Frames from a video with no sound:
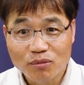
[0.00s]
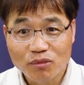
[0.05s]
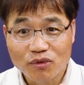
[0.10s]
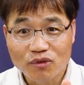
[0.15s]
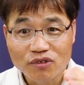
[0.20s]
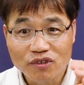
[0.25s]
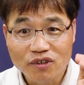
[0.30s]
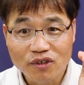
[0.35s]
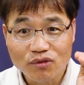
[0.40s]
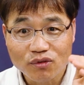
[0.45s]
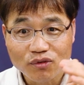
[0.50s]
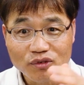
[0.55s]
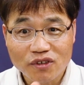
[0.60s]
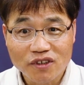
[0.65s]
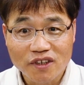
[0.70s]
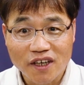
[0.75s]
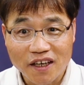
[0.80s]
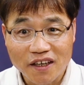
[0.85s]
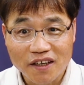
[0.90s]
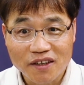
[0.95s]
풍선이 쑥
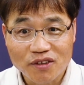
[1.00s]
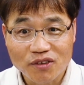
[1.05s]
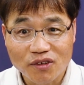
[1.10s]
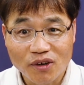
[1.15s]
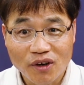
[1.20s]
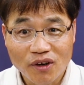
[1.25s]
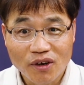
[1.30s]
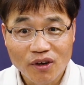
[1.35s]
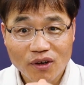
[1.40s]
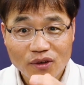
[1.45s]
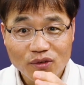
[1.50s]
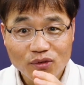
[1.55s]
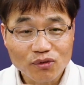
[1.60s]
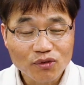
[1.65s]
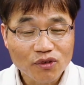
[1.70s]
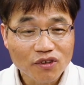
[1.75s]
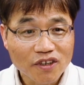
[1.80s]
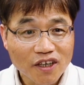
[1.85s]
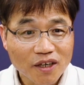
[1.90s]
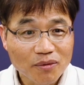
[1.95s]
들어가겠죠
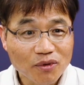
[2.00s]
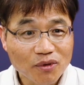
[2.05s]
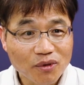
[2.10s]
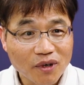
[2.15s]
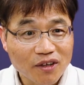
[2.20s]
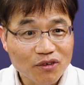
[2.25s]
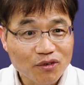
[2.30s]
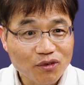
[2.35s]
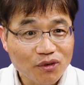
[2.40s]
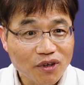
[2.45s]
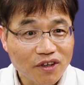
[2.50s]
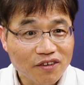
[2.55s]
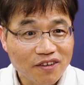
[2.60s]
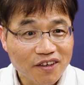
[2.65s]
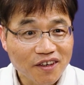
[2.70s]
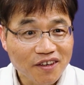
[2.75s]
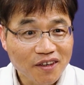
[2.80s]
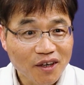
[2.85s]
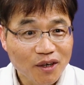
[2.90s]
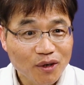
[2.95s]
쑥 들어가면 또
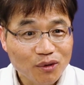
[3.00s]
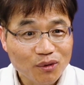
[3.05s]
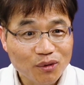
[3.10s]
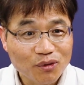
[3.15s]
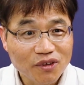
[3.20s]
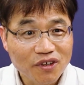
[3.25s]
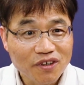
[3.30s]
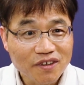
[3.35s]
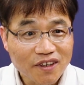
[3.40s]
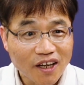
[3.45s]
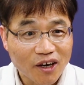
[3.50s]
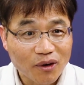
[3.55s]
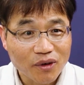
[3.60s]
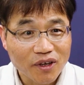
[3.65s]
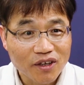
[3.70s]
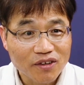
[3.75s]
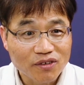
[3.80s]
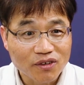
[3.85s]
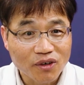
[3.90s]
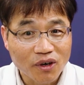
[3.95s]
한쪽에서는 툭
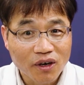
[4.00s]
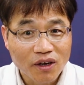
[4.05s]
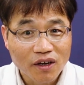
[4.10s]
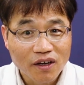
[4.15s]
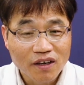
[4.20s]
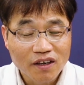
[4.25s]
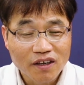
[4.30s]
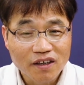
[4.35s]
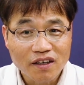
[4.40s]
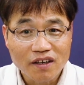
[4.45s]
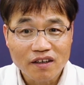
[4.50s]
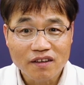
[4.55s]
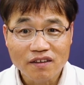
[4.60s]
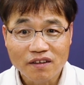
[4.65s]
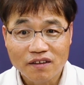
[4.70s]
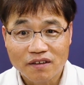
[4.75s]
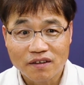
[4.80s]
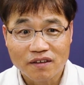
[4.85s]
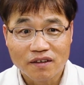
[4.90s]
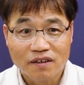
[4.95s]
튀어나오겠죠
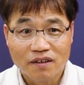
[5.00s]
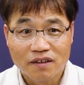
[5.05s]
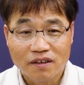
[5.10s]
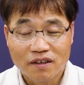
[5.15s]
이런